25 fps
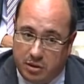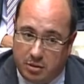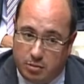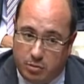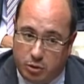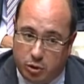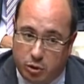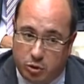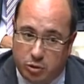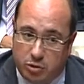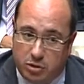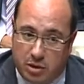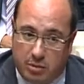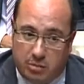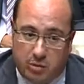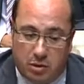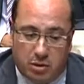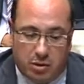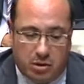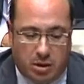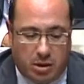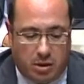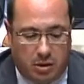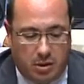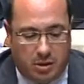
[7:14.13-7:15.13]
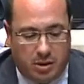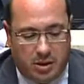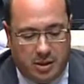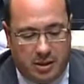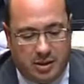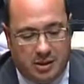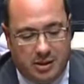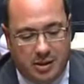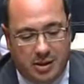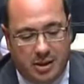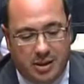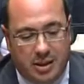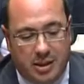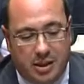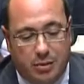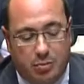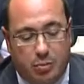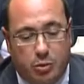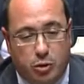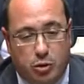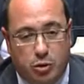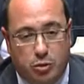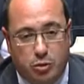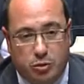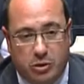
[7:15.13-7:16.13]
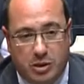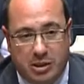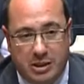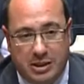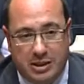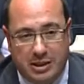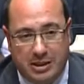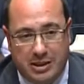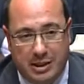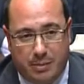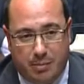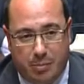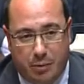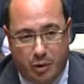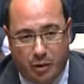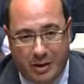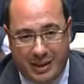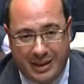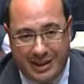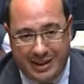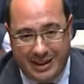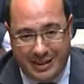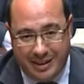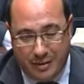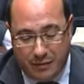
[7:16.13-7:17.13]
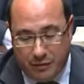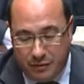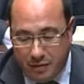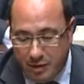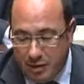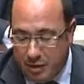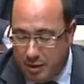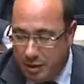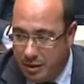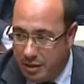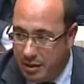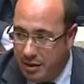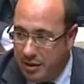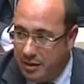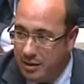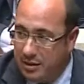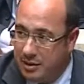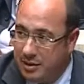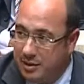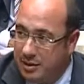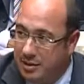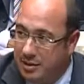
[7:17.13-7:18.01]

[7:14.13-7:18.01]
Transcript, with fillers: por sus aportaciones y por sus críticas, porque la diferencia